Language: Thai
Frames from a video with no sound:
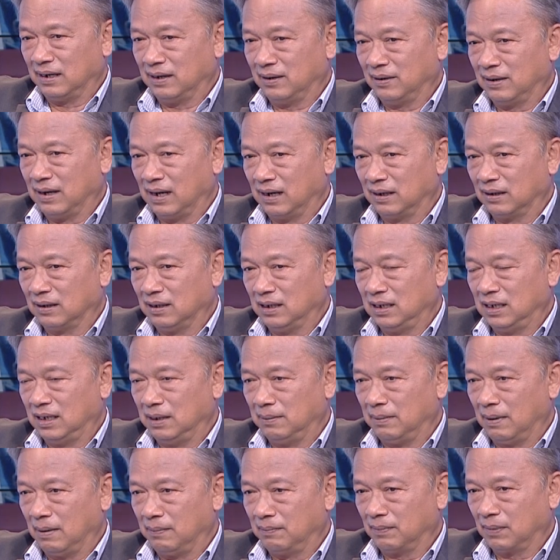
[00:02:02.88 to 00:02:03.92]
เดียวกันก็คือ
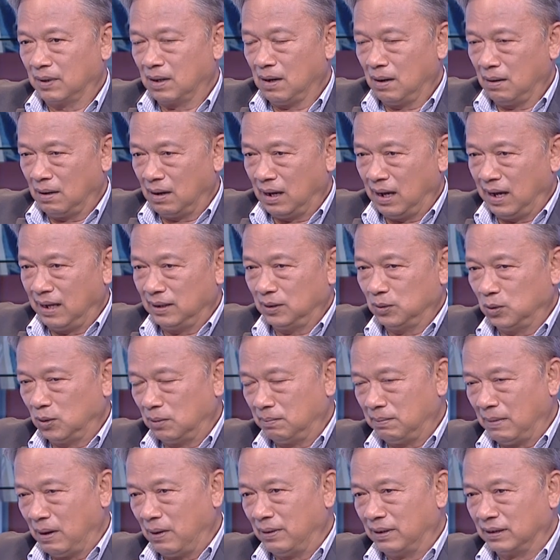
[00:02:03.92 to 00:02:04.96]
แบบก็ให้โทษ
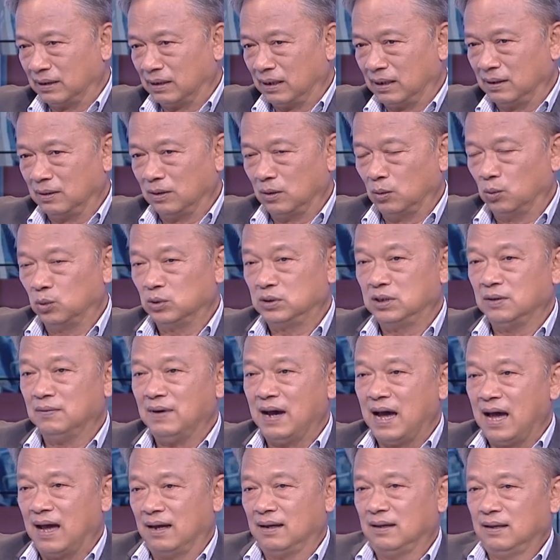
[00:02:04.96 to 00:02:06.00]
เบาอะไรอย่างเงี้ยดูซิ
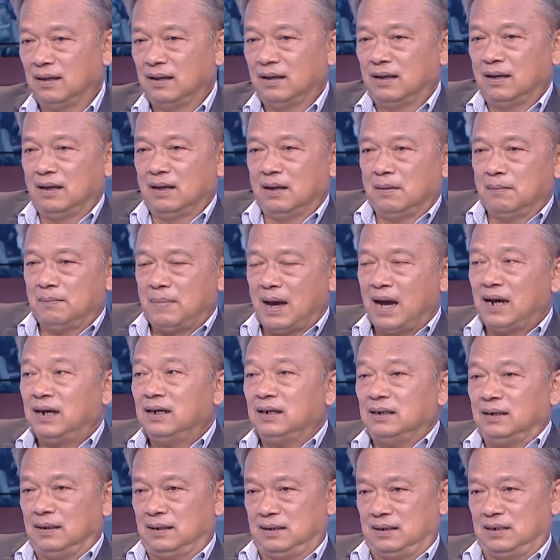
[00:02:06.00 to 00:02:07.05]
ว่าพรรค
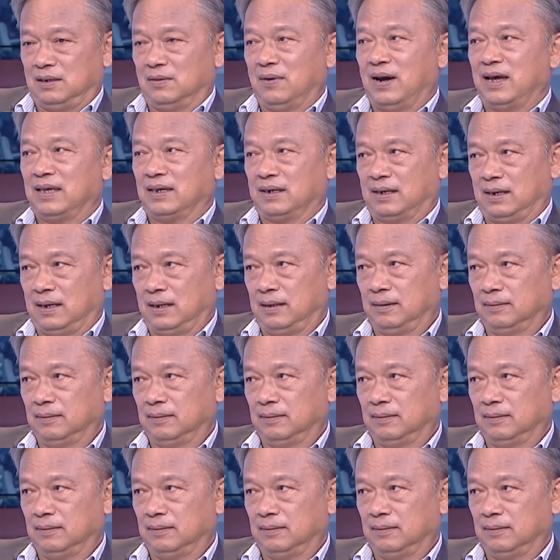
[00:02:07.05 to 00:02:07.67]
อื่นจะว่าอย่างไร